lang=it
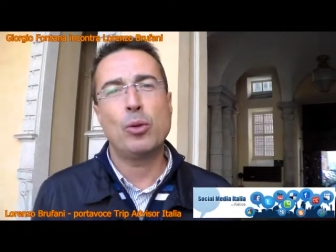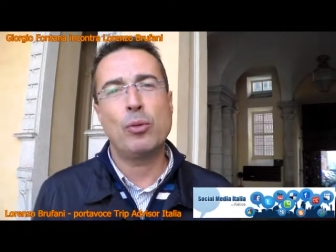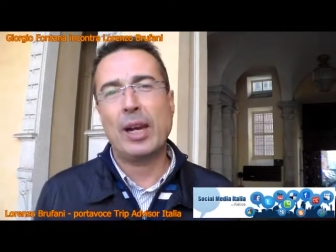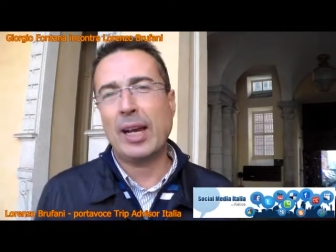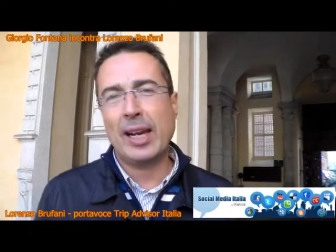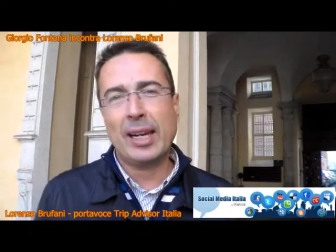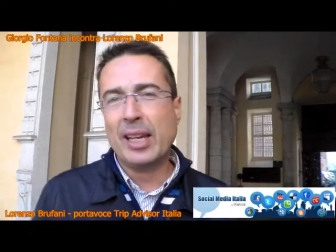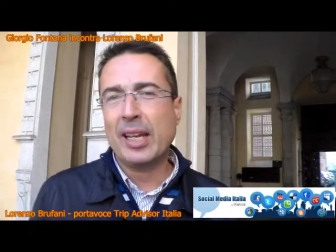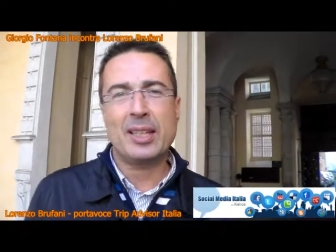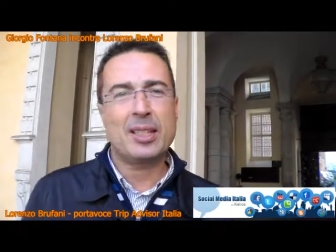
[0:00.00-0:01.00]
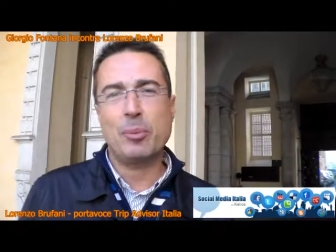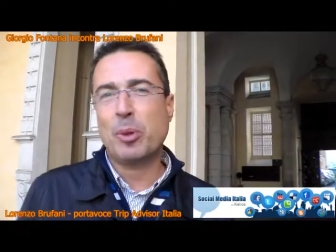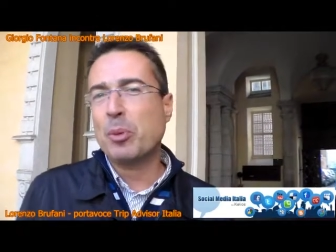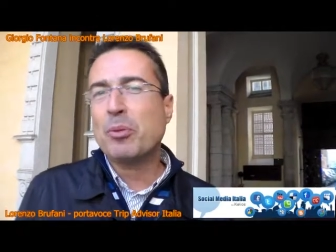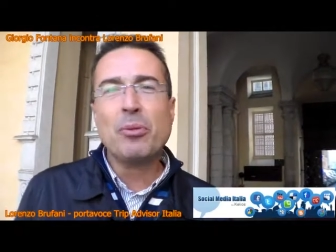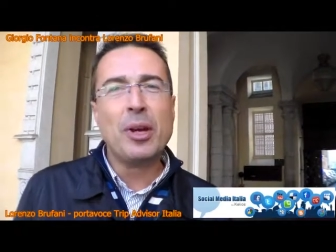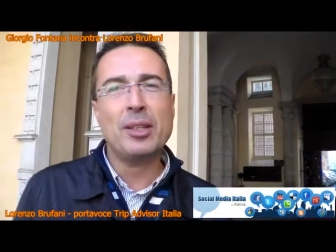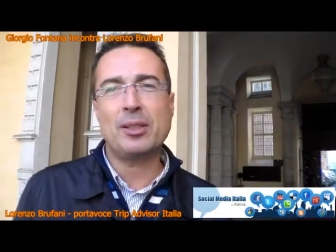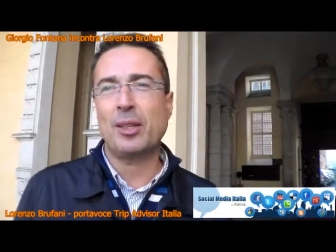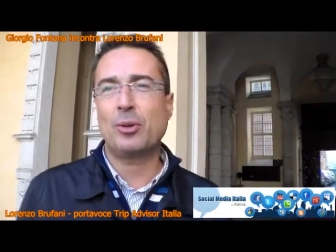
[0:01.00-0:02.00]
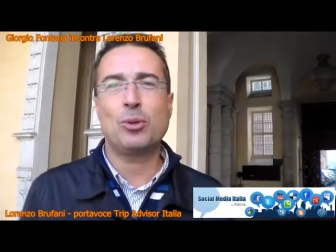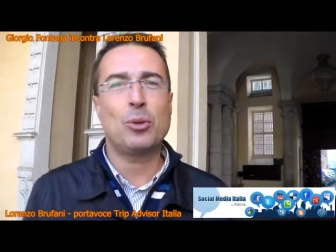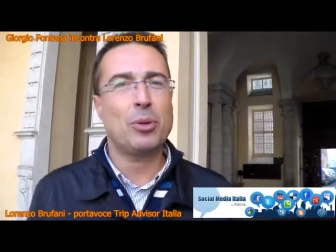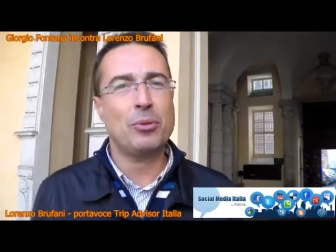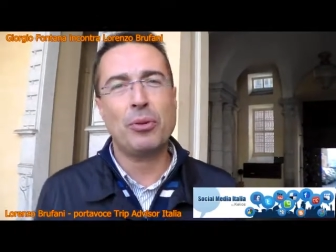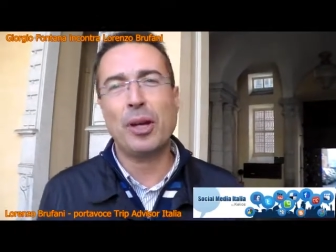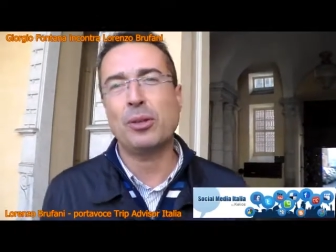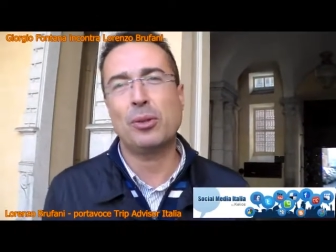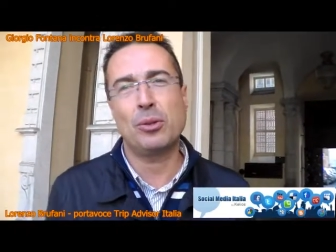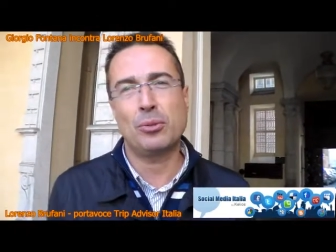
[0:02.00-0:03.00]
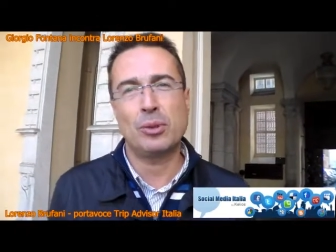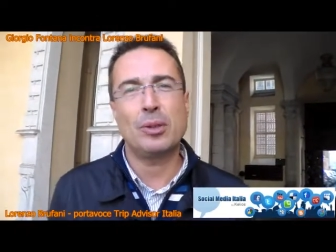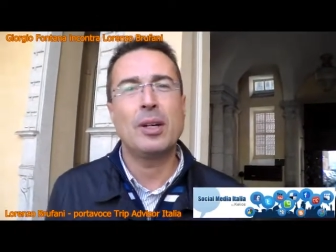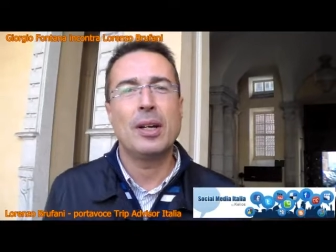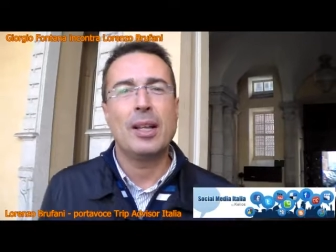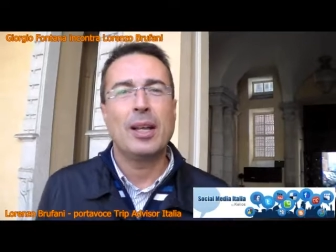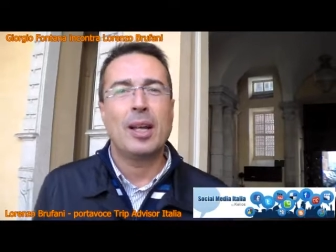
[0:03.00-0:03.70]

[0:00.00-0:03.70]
dove la galleria è sempre perfetta, certo. è tutto certo. perfetto. Non,